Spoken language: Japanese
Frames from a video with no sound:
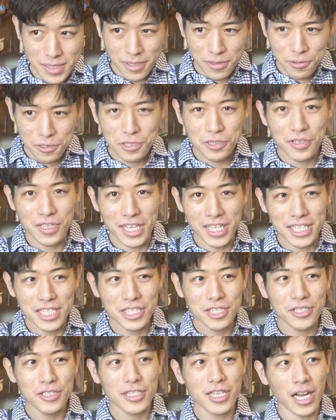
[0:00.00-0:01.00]
もちろんねいっ
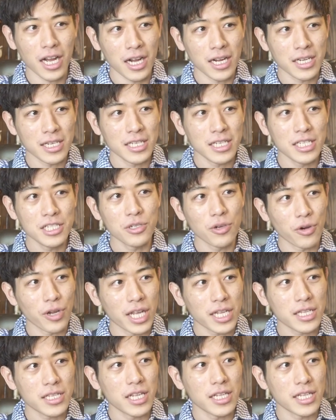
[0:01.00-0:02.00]
しゅうかん以上
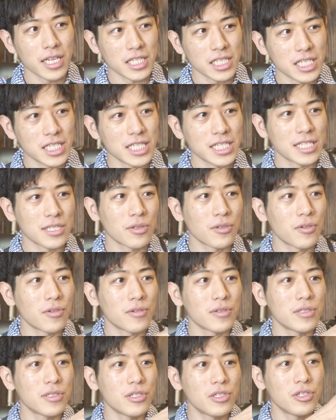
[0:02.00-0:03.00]
やってたし、そ
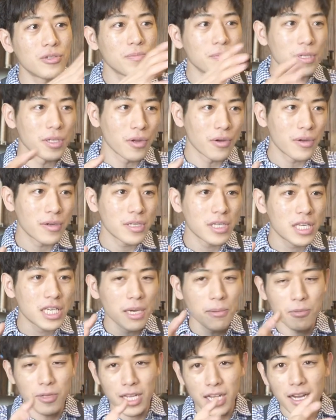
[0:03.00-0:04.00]
の準備の期
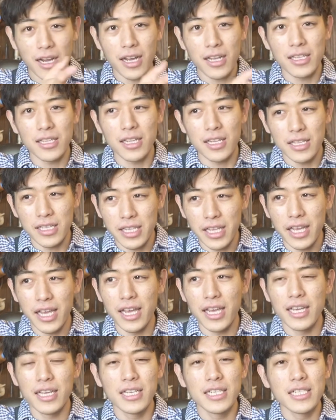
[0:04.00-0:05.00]
間も長かったん
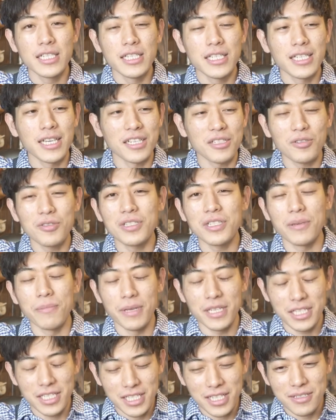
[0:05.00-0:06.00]
で、いや正直
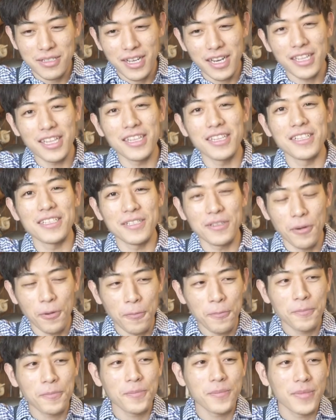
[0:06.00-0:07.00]
めっちゃ疲れたんですよ。
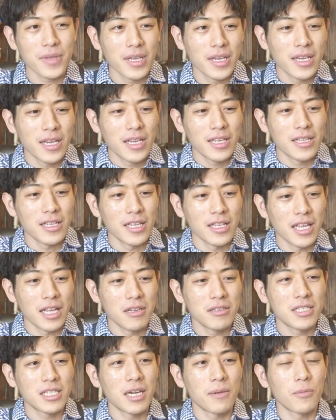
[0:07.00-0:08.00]
で寝
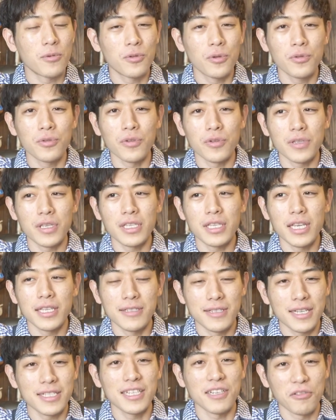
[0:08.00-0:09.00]
る時間もどんどん
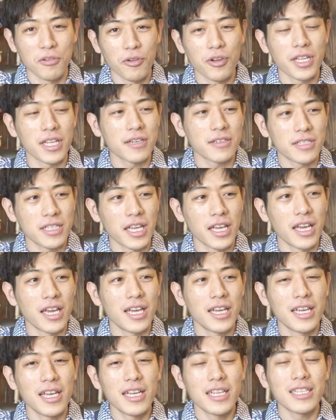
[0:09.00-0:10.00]
削らざるを得なくて、
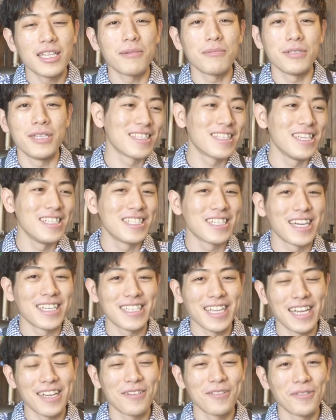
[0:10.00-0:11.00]
多分展示会
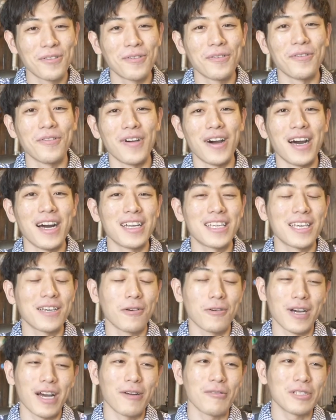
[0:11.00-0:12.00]
最後の方は結
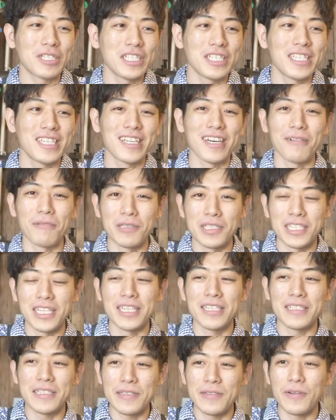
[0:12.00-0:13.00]
構顔死んでたかもしれな
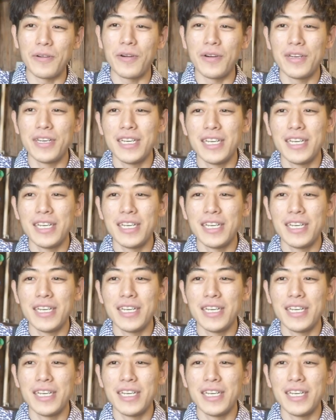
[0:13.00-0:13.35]
いんですけど、